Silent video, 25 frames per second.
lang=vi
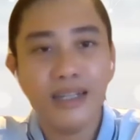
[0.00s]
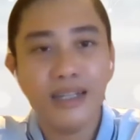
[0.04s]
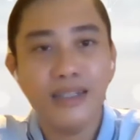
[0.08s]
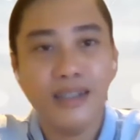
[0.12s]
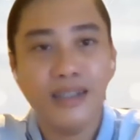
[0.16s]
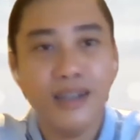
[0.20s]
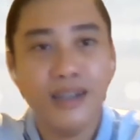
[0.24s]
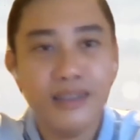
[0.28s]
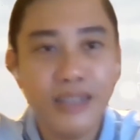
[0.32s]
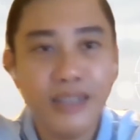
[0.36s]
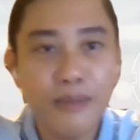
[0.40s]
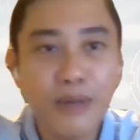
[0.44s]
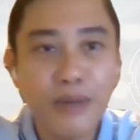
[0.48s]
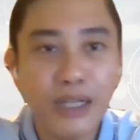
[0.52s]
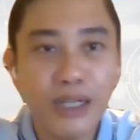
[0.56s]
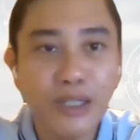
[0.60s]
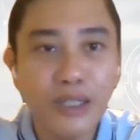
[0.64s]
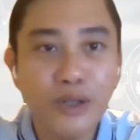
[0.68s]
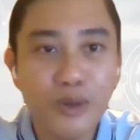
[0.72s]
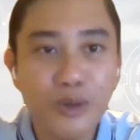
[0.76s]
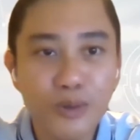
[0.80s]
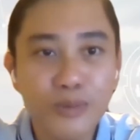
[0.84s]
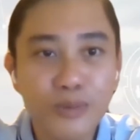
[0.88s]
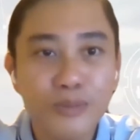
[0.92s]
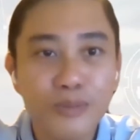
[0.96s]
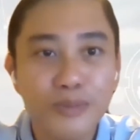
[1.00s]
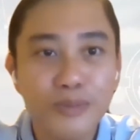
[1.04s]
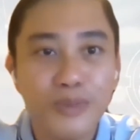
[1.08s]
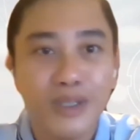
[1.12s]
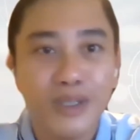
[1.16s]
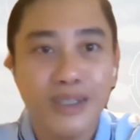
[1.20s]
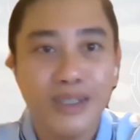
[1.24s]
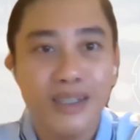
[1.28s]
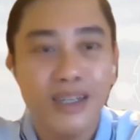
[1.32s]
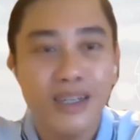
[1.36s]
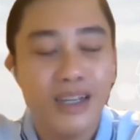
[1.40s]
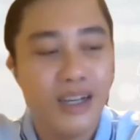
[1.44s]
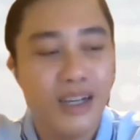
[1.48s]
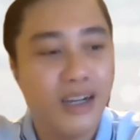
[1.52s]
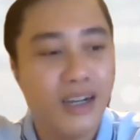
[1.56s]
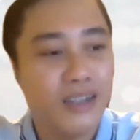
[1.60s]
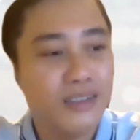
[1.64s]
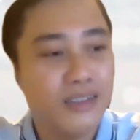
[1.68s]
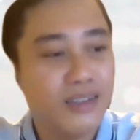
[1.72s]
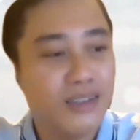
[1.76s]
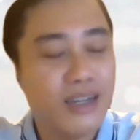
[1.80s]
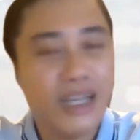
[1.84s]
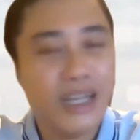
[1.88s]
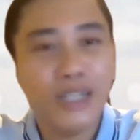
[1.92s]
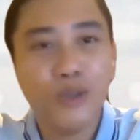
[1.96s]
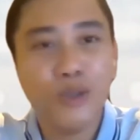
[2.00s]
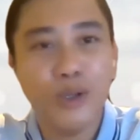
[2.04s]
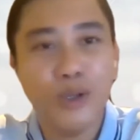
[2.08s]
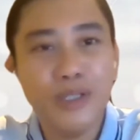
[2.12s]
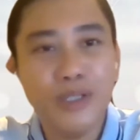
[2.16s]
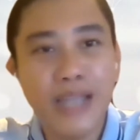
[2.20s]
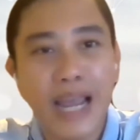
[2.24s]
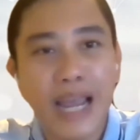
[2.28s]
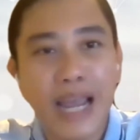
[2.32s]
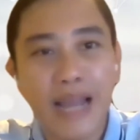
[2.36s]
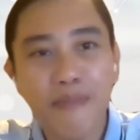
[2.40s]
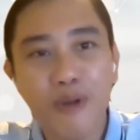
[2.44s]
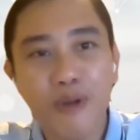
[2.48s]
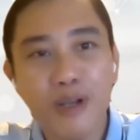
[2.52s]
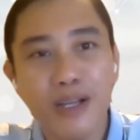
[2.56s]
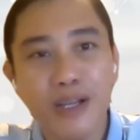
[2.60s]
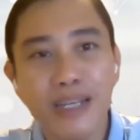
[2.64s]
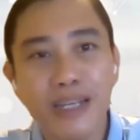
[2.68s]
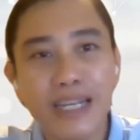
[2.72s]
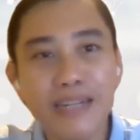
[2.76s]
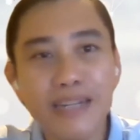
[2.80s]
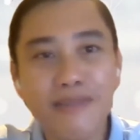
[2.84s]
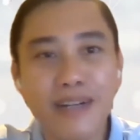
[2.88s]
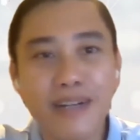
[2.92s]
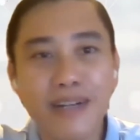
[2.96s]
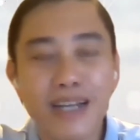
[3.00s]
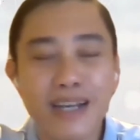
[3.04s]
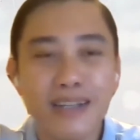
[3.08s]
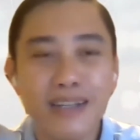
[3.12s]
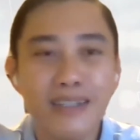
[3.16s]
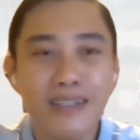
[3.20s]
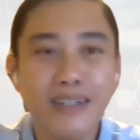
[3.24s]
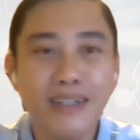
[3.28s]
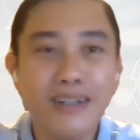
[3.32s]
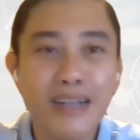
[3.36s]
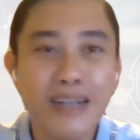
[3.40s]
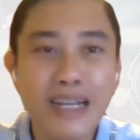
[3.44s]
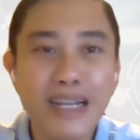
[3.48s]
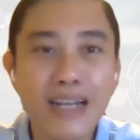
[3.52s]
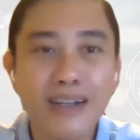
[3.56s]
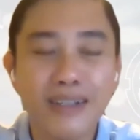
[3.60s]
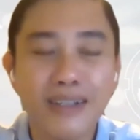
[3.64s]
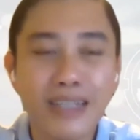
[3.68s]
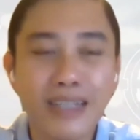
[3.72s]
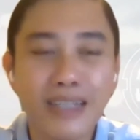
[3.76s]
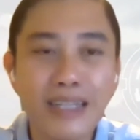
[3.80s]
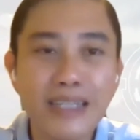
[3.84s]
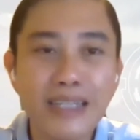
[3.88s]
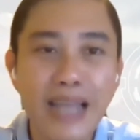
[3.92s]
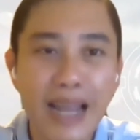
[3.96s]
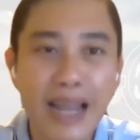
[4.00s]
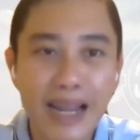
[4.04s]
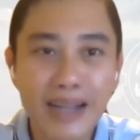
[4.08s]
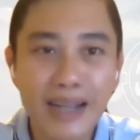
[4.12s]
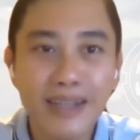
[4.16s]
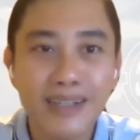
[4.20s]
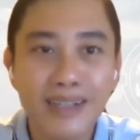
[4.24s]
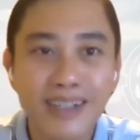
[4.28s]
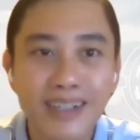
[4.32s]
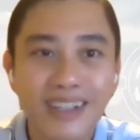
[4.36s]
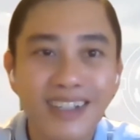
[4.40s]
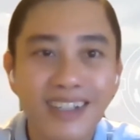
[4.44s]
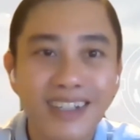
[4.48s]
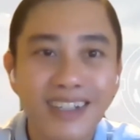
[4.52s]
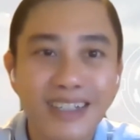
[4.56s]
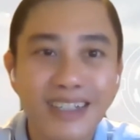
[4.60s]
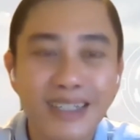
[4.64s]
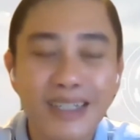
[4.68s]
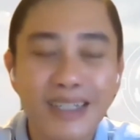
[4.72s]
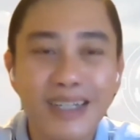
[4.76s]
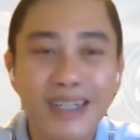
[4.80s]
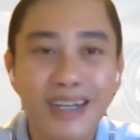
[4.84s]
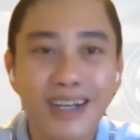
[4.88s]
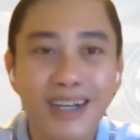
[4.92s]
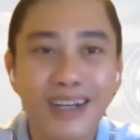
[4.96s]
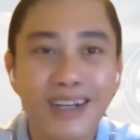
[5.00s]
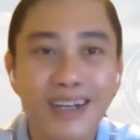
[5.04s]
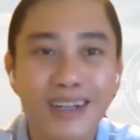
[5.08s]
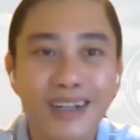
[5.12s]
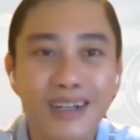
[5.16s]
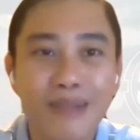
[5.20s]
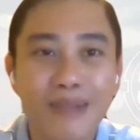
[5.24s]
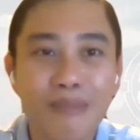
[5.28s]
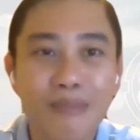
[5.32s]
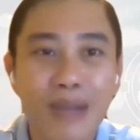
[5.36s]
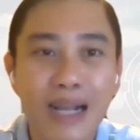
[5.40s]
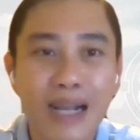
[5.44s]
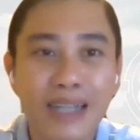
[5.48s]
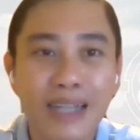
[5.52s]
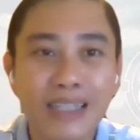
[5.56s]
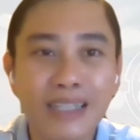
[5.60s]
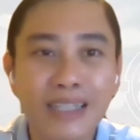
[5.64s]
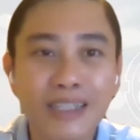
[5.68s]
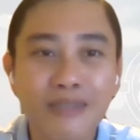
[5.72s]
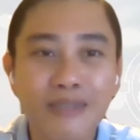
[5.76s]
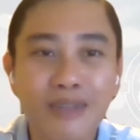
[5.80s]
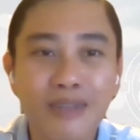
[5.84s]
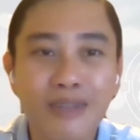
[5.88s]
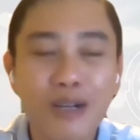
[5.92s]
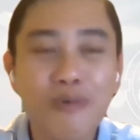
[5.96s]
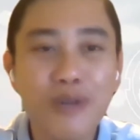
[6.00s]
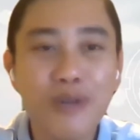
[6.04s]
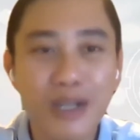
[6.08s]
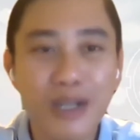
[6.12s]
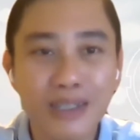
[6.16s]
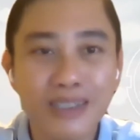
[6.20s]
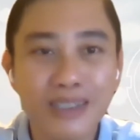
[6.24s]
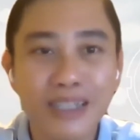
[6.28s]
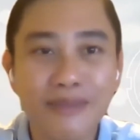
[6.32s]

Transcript: cách tiếp cận nó đúng. Thực ra cái tuổi trẻ mọi người nghĩ vậy nè, đừng nghĩ là người ta trẻ mà người ta tư vấn không được.